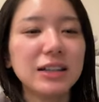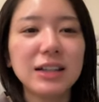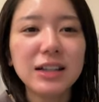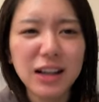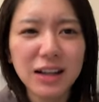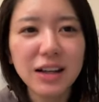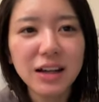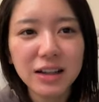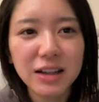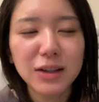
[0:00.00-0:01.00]
人間
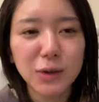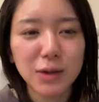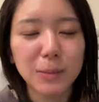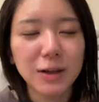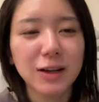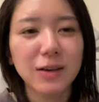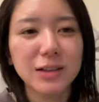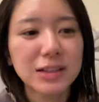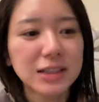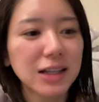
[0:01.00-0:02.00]
関係によっても変わ
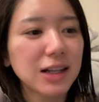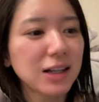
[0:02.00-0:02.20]
るしさ。